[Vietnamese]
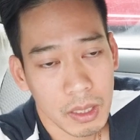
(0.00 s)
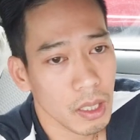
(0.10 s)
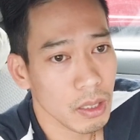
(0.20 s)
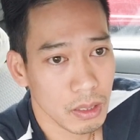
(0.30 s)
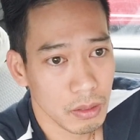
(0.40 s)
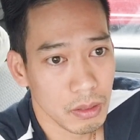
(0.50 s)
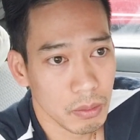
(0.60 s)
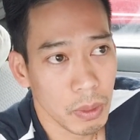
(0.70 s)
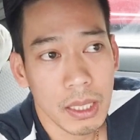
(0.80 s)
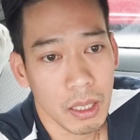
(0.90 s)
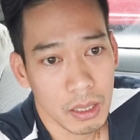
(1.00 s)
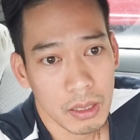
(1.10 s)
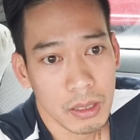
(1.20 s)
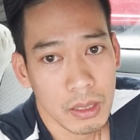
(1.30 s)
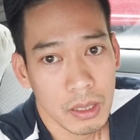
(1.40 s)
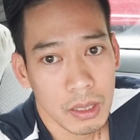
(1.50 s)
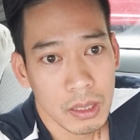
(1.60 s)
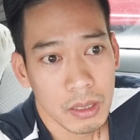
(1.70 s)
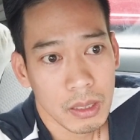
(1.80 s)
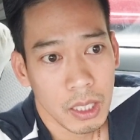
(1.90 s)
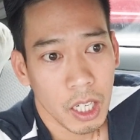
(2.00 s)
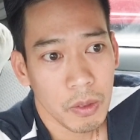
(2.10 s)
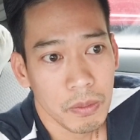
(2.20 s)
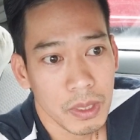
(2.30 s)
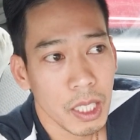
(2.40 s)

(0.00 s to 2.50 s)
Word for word: có bình thường Thấy không